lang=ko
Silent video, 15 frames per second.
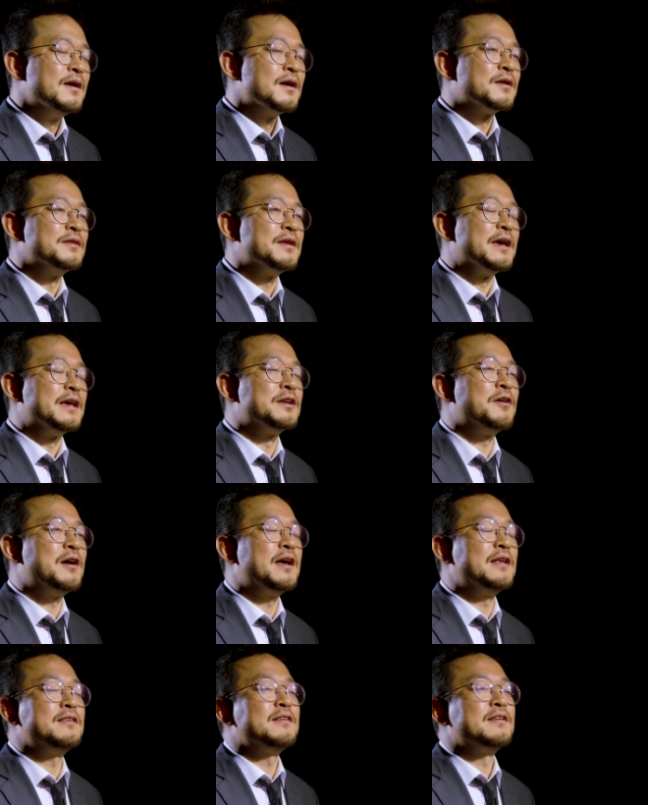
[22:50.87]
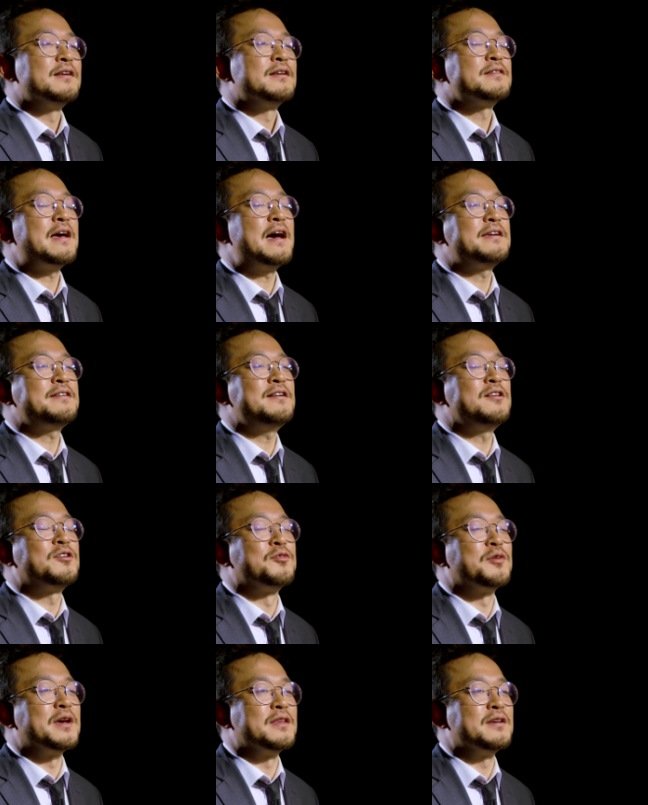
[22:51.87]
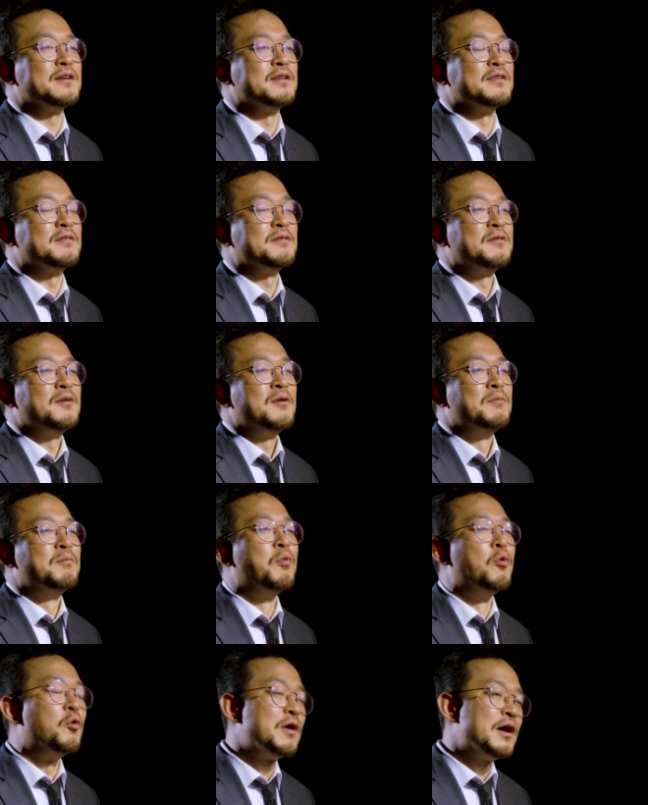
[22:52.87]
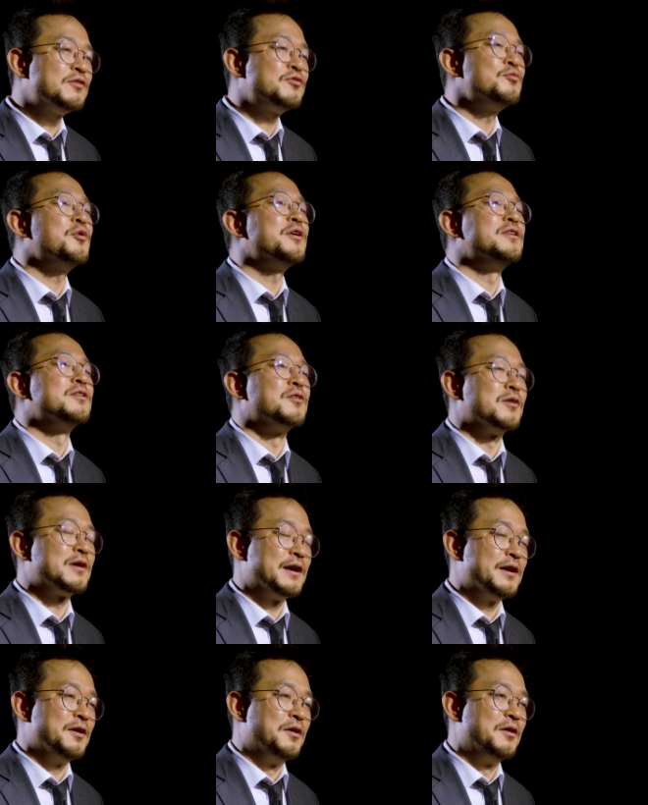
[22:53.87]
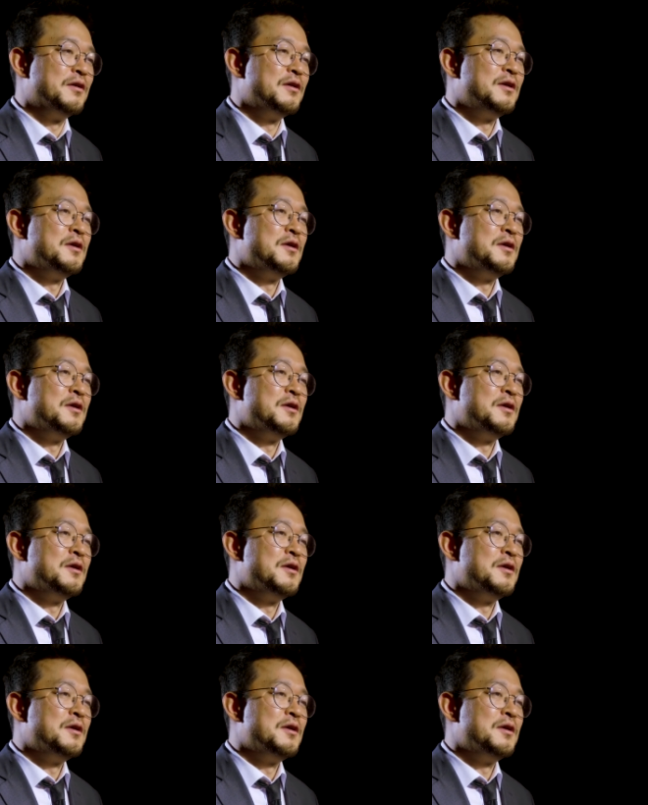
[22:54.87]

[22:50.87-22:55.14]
그런데 이러한 사실 뒤에는 뭐가 숨어 있는 걸까요?